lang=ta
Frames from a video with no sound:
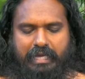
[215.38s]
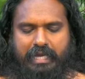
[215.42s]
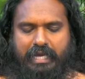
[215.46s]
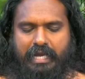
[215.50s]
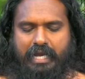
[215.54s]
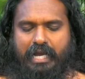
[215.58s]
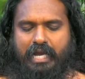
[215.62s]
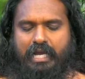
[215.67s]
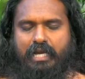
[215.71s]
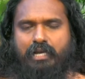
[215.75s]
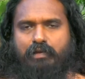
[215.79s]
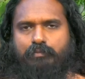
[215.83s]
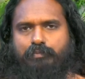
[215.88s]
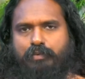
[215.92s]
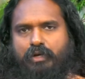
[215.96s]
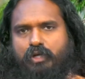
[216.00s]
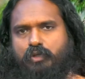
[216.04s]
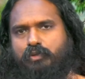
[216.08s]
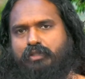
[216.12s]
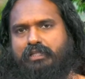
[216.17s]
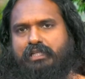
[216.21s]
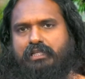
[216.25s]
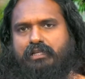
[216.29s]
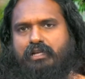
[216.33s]
ஏழு
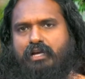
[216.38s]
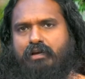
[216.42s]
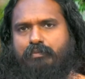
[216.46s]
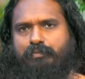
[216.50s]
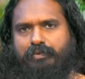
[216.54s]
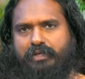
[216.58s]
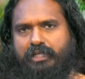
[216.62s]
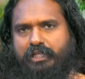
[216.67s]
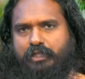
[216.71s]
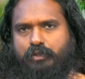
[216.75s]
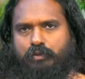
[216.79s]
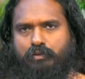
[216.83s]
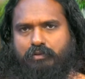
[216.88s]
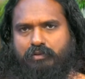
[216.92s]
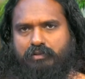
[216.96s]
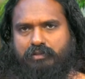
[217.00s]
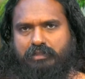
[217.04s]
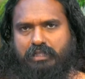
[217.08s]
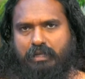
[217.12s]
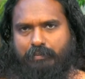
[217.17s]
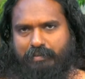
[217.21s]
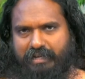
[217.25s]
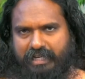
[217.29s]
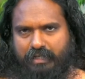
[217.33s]
பகுதிகளாக பிரிக்கிறோம்
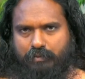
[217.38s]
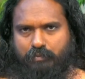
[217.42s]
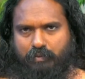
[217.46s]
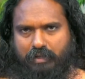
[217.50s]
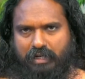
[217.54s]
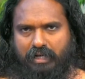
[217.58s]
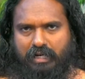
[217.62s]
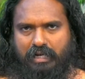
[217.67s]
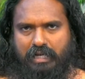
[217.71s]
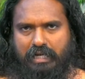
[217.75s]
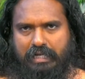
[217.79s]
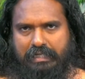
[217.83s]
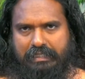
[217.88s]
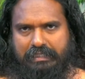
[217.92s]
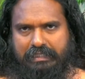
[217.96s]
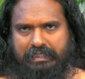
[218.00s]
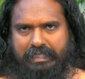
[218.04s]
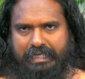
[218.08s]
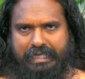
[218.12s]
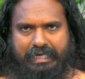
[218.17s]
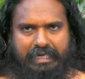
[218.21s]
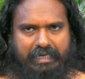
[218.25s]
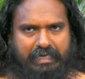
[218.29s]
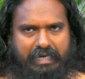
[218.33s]
சபையின் வரலாறு
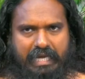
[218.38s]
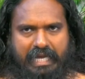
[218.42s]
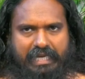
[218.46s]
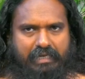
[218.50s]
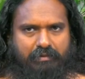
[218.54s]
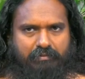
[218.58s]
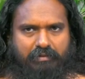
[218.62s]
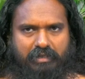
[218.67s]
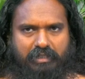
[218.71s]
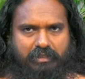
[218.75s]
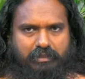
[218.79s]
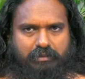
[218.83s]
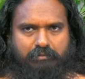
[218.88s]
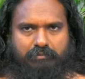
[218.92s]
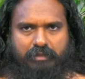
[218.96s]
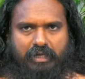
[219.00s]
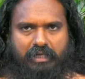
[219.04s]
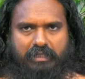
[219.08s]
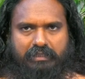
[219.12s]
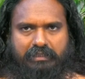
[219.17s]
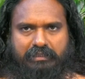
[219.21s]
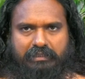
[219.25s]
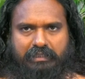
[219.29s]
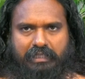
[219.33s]
இரண்டாயிரம் வருஷம்
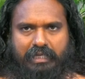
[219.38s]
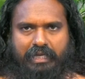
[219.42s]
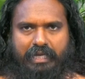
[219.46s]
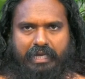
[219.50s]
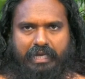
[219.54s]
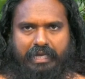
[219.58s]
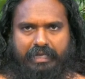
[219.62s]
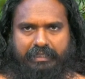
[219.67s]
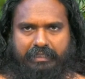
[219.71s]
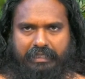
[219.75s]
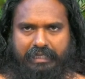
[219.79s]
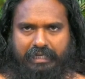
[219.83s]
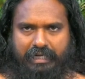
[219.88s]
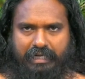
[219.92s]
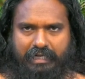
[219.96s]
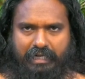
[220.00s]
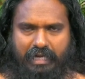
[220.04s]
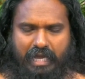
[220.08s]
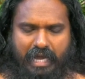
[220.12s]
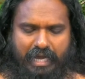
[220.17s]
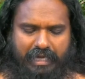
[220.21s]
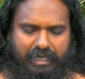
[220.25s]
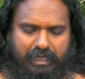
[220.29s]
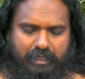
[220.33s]
ஆகுது இந்த
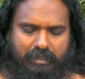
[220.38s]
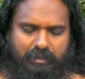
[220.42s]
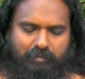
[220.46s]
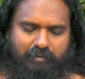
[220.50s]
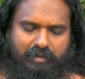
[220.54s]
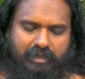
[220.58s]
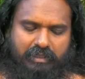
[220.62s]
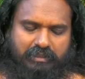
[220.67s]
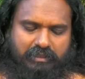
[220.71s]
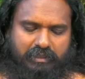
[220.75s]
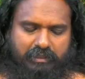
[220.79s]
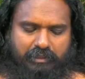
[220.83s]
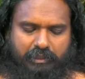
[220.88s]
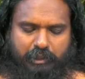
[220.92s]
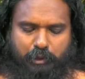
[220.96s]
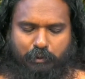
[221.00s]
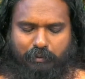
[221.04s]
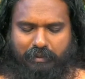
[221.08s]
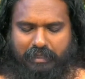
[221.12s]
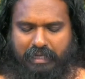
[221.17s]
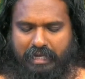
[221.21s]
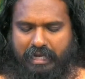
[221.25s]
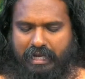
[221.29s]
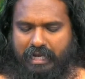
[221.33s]
இரண்டாயிரம்
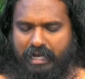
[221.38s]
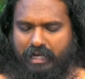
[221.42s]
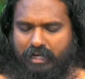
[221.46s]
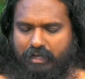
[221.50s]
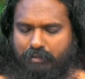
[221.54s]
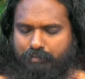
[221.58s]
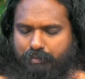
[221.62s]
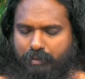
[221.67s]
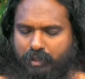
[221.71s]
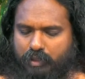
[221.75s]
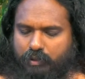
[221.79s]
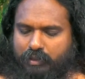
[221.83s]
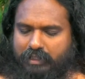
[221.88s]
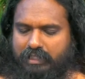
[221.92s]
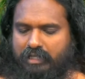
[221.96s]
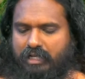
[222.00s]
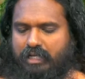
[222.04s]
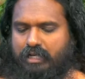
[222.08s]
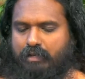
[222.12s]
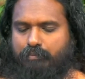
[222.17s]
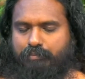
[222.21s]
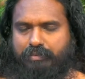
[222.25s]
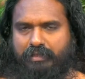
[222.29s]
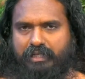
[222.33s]
வருஷத்தையும் ஏழு
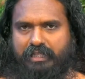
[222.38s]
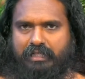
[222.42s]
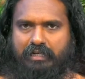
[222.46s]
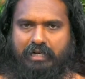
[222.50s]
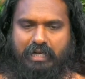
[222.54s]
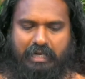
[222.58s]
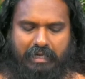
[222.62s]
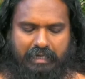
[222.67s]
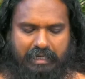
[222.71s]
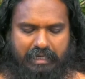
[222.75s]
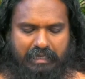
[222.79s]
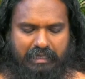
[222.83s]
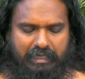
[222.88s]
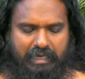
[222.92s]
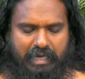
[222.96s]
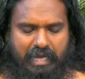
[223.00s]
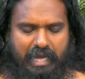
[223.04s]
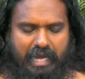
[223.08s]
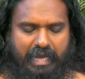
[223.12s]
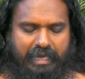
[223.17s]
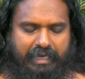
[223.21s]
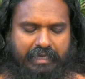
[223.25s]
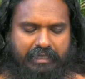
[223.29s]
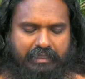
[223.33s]
பகுதிகளாக பிரிக்கிறாங்க
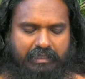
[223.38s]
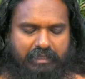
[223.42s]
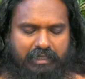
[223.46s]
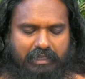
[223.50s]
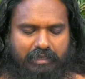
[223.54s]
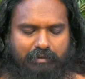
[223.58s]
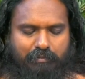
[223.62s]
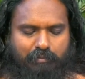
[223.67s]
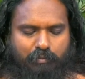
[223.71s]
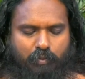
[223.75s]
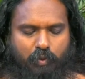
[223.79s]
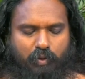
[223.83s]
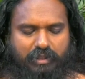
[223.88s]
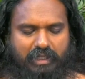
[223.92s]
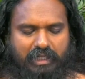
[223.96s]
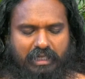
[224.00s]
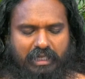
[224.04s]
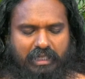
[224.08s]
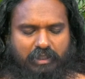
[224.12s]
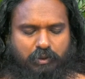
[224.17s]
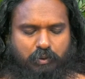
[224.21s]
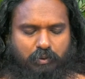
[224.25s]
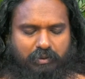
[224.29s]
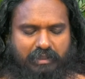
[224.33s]
இதில்
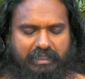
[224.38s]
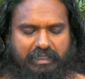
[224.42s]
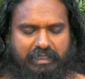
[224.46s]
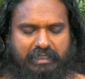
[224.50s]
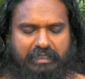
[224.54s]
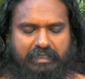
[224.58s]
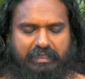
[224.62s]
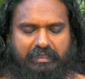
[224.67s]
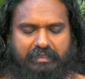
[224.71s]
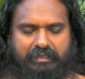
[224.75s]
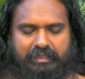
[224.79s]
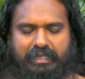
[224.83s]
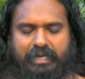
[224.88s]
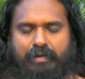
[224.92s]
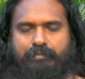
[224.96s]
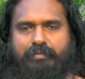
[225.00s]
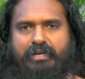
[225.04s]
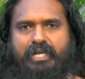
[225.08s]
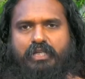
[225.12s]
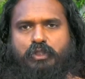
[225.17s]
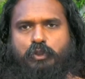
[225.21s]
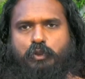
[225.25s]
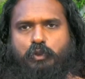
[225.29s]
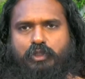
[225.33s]
முதல்ல சொல்லியிருக்கிறது
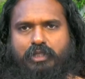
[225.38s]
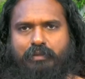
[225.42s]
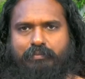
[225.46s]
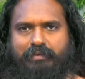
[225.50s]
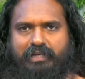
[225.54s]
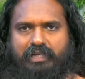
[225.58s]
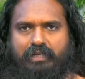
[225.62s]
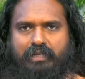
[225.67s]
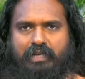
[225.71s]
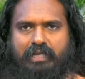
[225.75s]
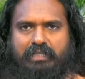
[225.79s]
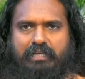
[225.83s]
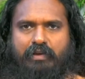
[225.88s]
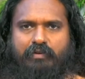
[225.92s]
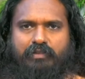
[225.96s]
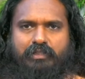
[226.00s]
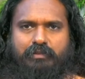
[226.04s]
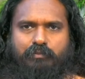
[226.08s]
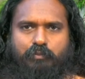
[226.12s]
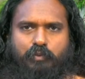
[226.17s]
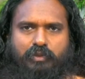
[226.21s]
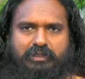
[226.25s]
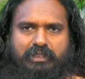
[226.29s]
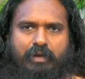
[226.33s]
எபேசு சபை அதாவது
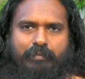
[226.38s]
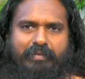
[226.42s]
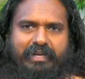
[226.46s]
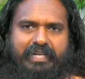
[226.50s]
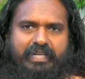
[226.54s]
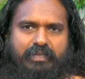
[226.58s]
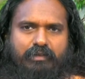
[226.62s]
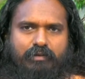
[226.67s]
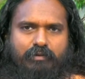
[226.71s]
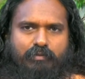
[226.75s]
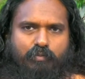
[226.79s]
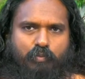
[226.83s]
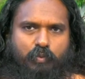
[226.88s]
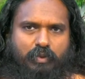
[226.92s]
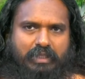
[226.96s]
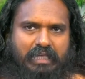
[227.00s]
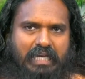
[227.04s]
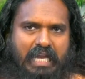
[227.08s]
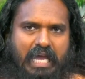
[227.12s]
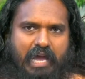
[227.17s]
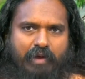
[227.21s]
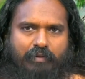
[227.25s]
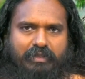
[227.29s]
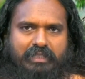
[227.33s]
சபையின்
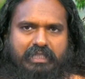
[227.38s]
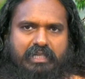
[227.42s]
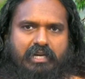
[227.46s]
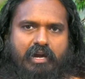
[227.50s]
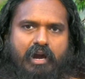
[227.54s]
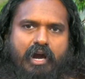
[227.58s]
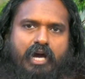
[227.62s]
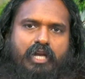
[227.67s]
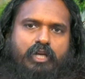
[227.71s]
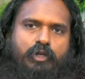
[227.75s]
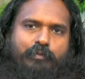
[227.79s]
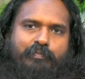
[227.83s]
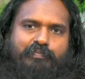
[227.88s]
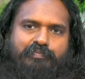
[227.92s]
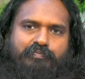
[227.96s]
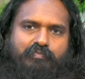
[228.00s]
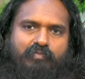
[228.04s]
முதலாவது காலம்